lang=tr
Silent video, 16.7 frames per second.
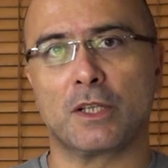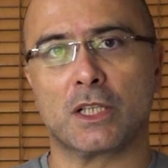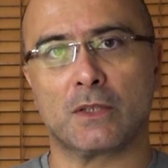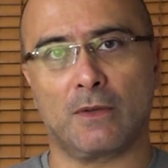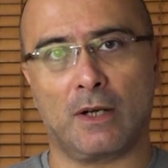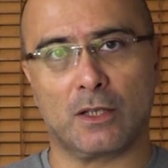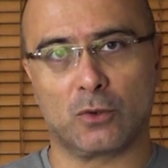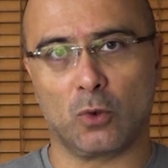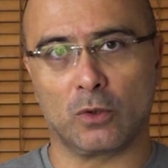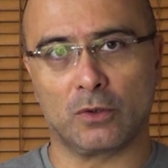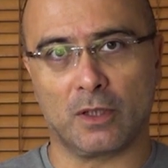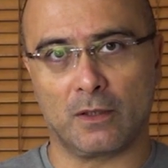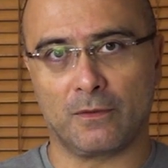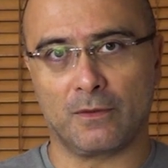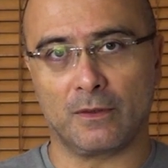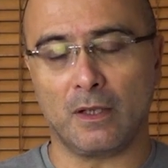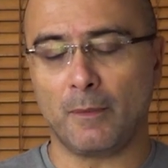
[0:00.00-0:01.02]
girişi var sol
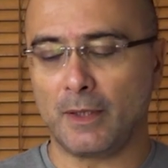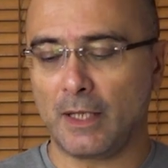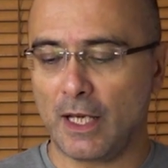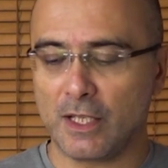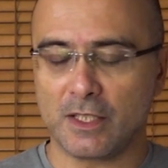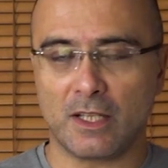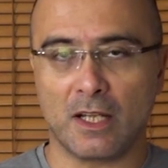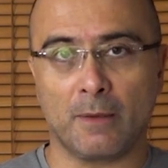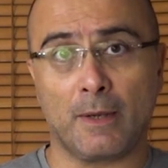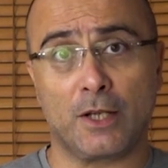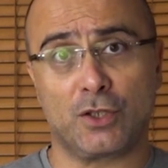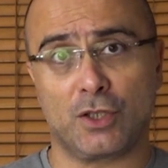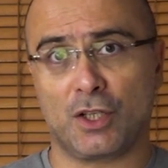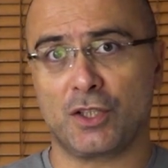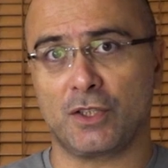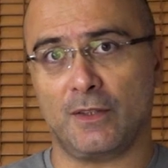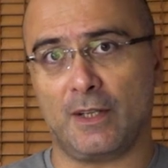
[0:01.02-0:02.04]
tarafında. Bir de HDMI
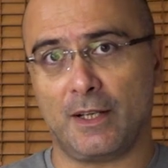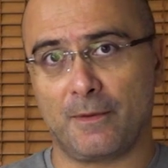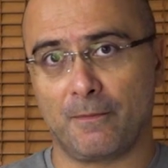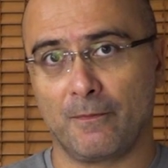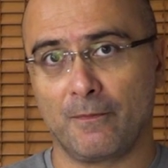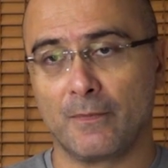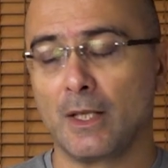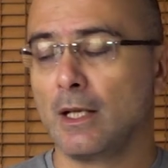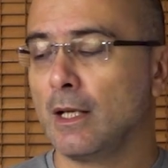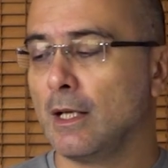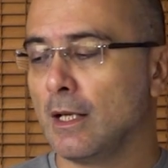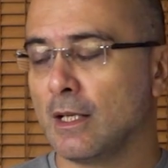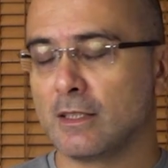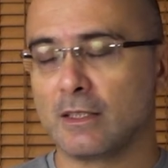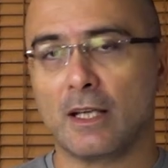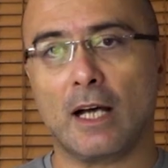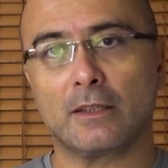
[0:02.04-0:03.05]
çıkışı var.
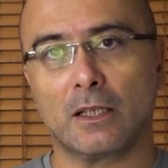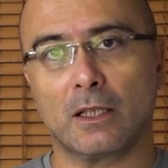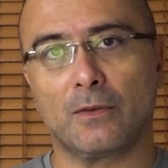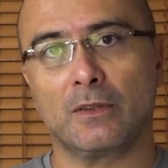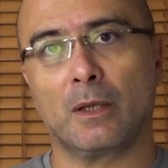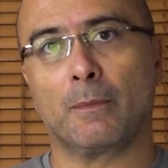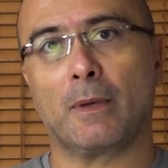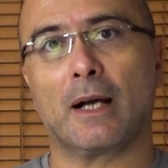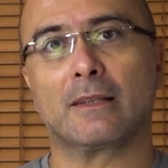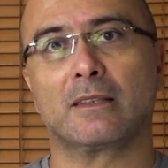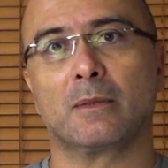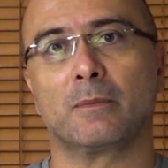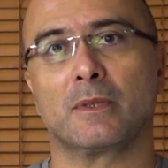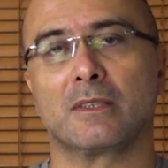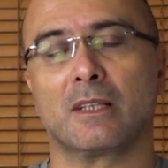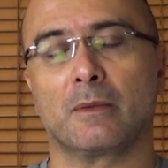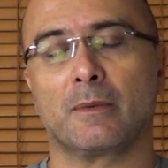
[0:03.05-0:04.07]
Sağ tarafına
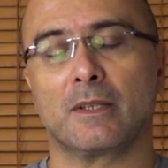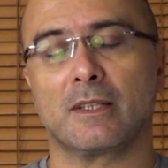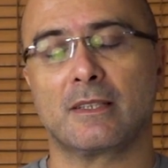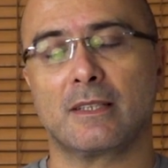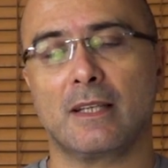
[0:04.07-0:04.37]
baktığımız zaman